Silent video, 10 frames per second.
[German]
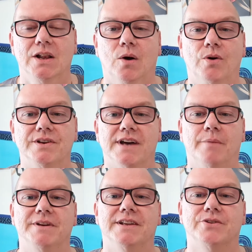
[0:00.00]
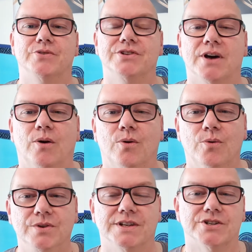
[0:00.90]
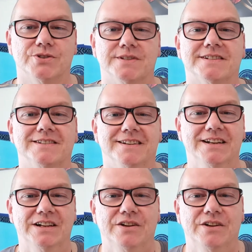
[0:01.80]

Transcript: und damit natürlich auch unterstützen.